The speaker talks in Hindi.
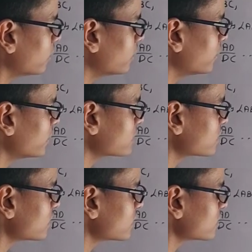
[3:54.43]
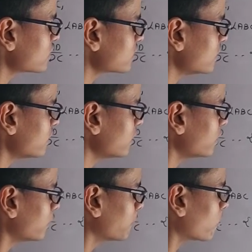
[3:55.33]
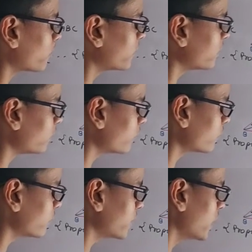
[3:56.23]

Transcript: ठीक है इस तरीके से इसकी प्रॉपर्टी हो गई